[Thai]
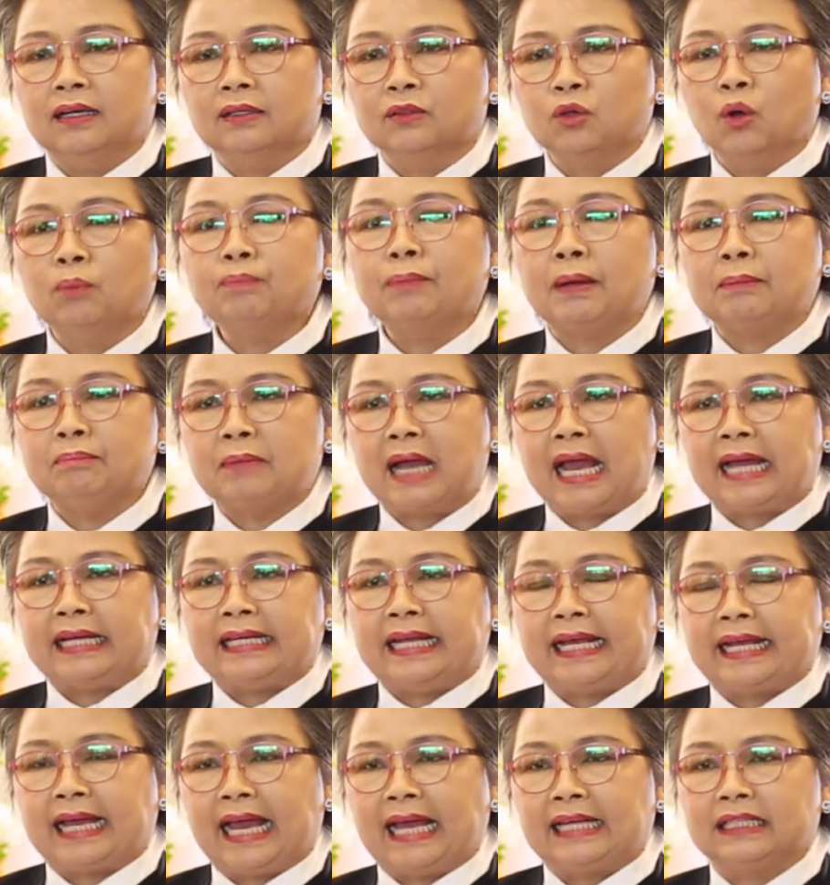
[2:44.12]
งบประมาณ
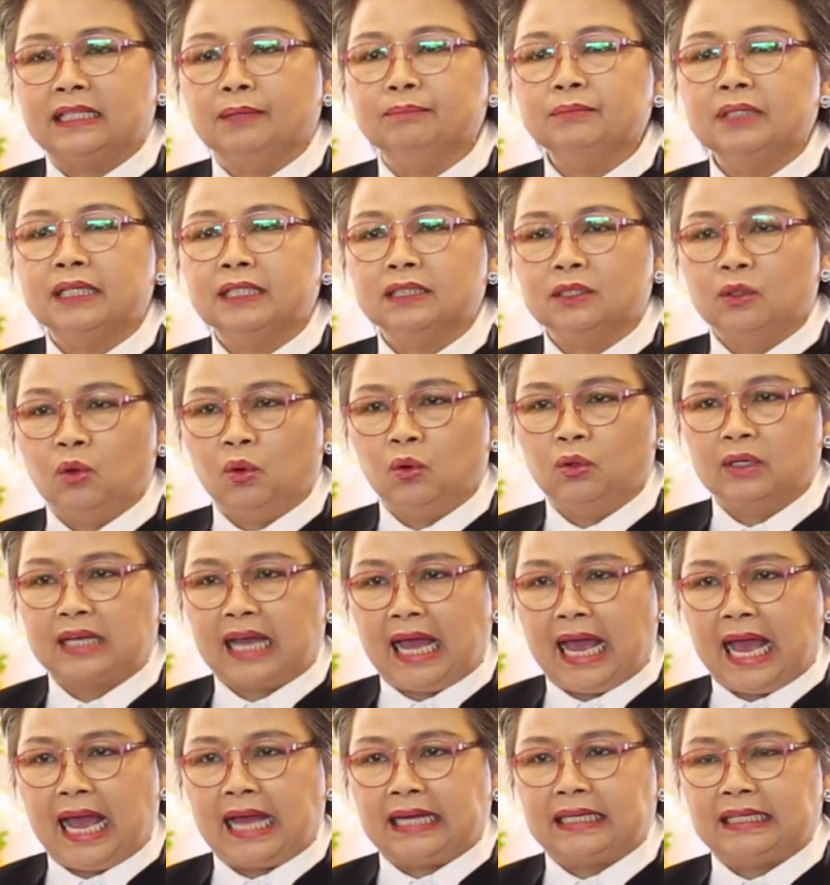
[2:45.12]
ในการดำเนินโครง
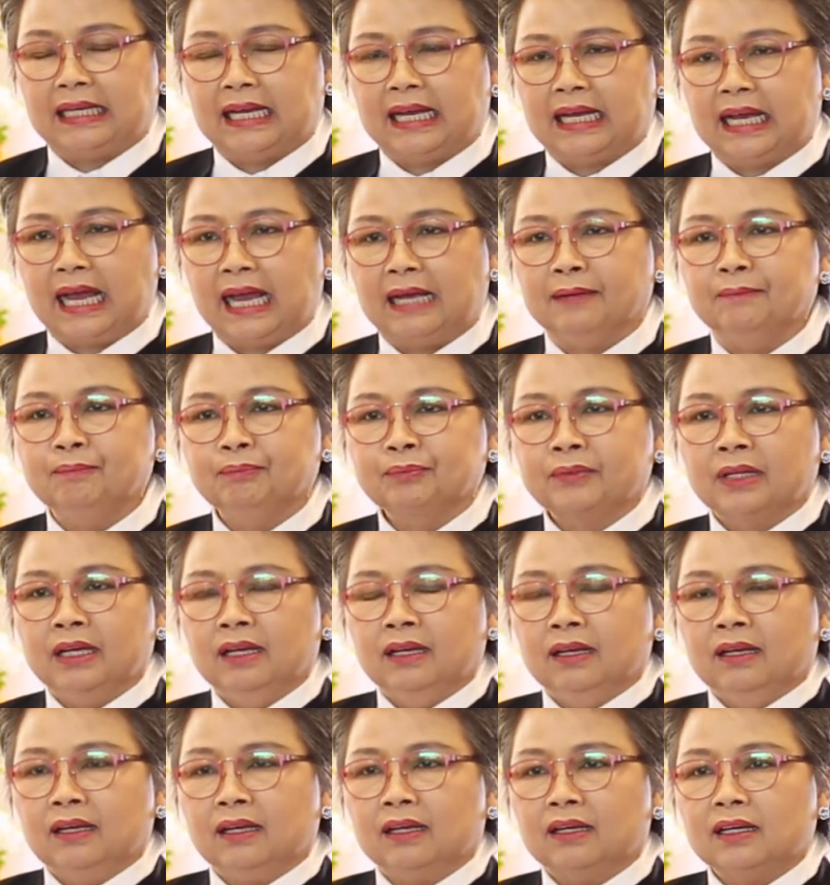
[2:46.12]
การนะคะ
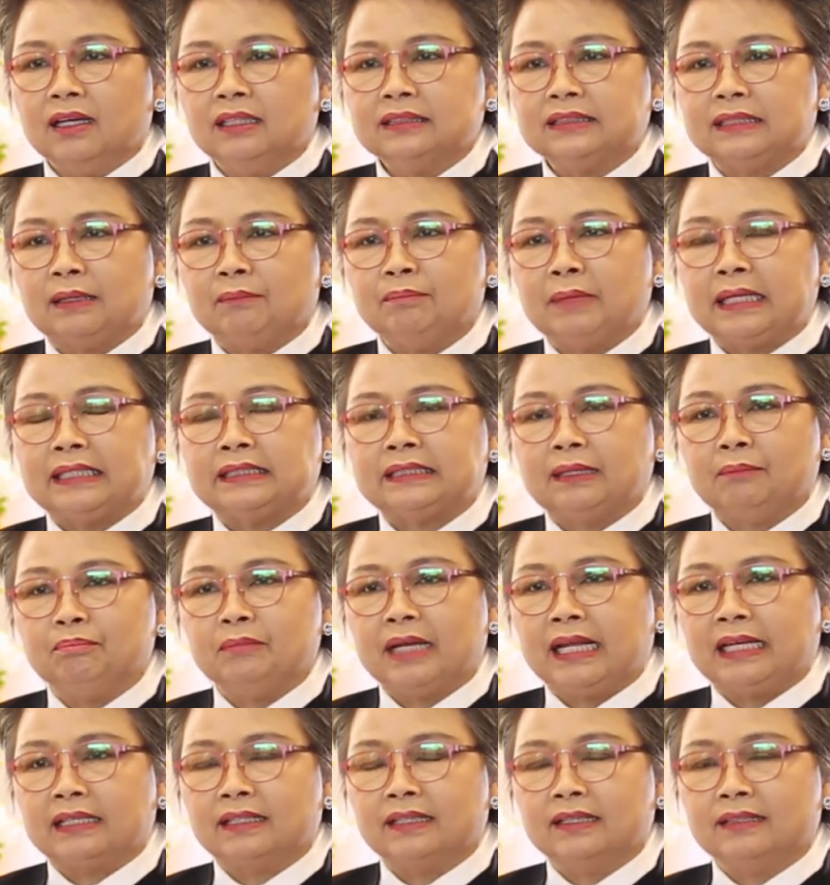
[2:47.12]
แล้วก็จะไม่สำ
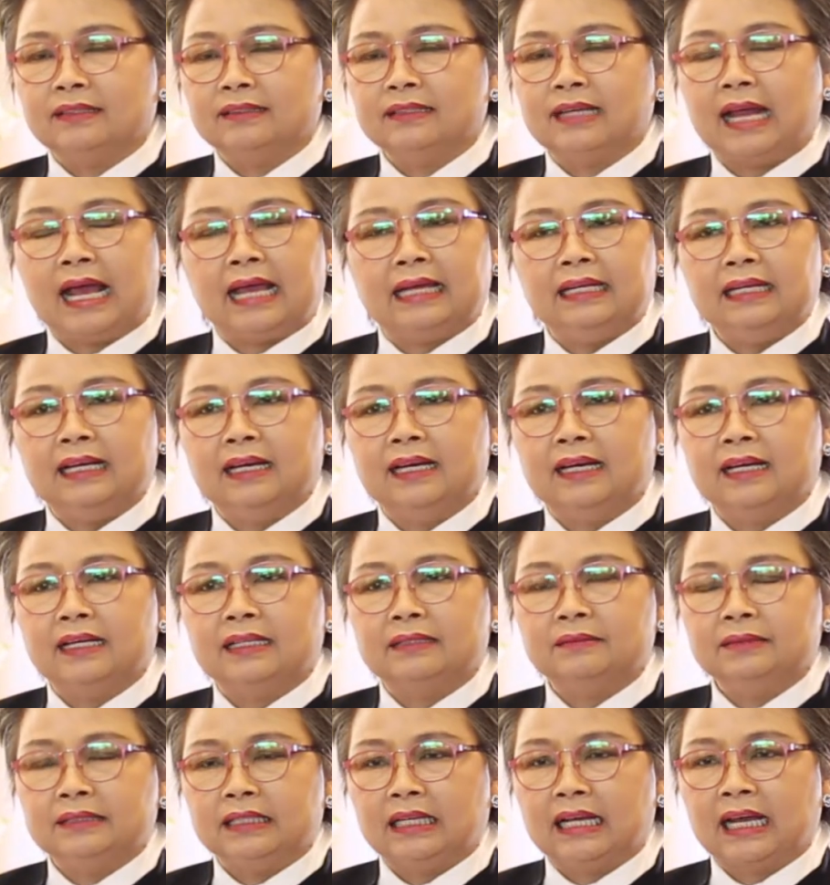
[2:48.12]
เร็จได้เลย
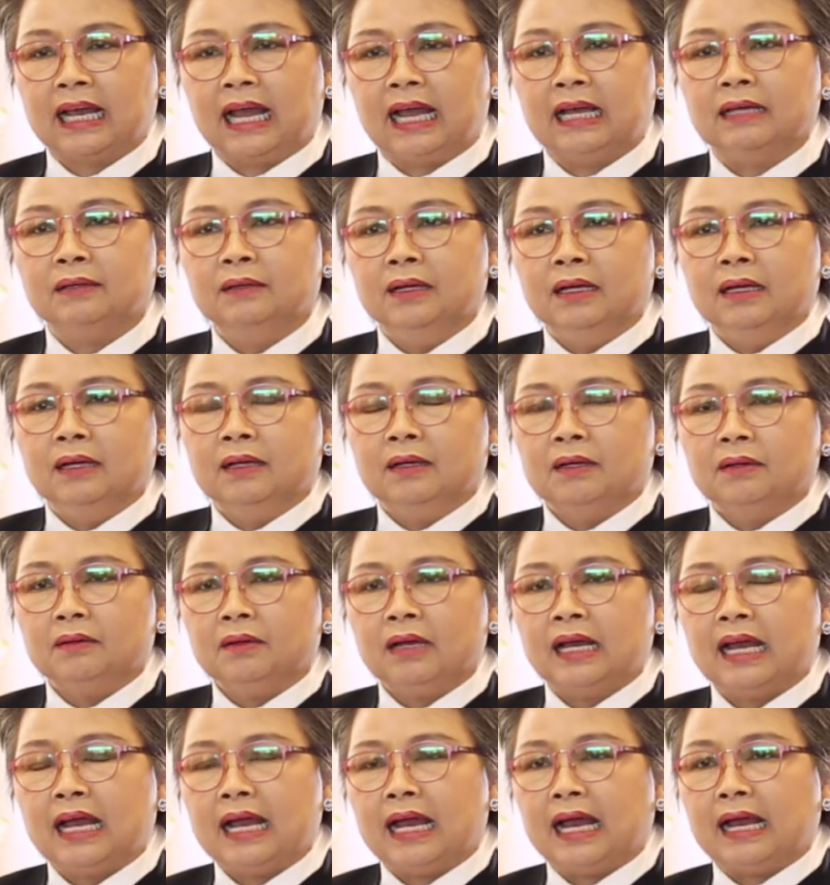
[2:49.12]
นะคะ
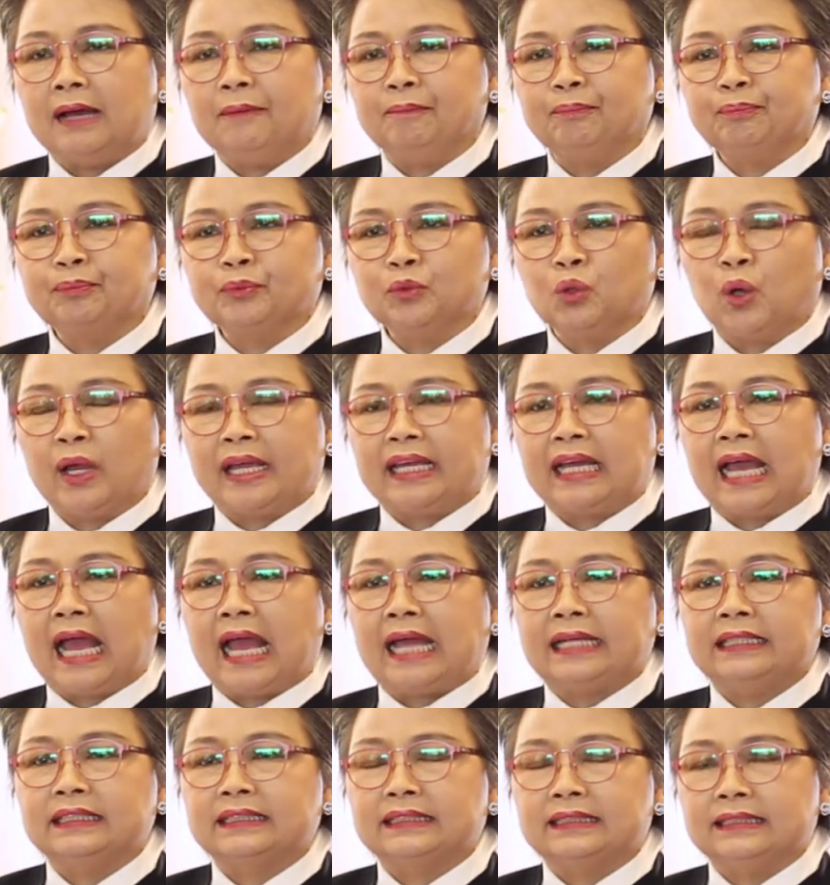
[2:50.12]
ว่าหน่วย
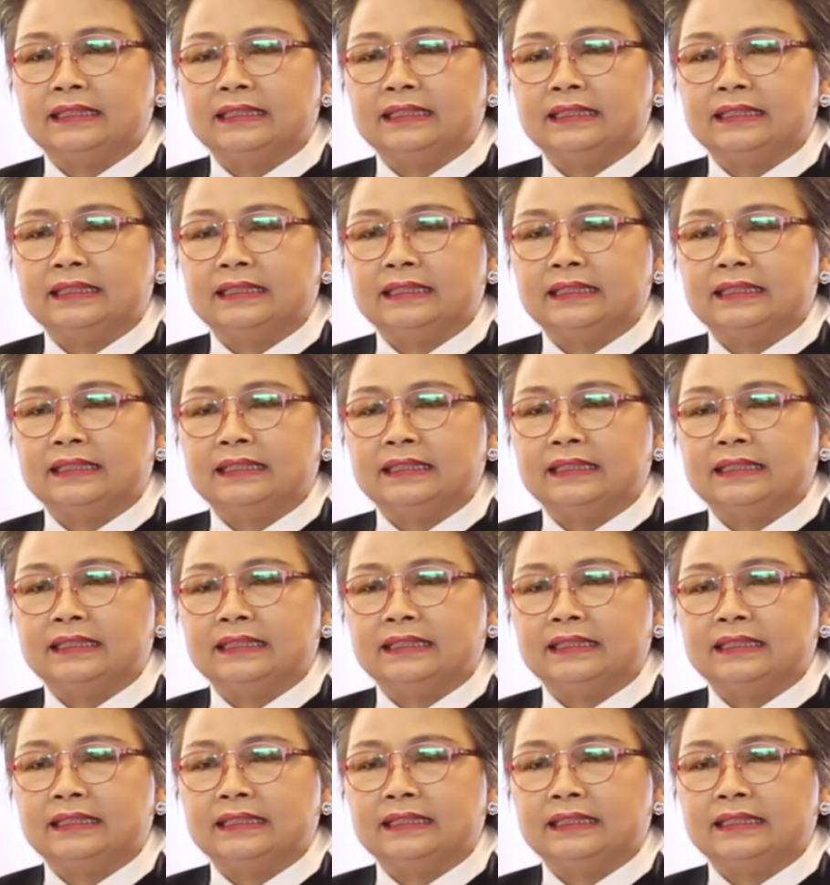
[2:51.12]
งาน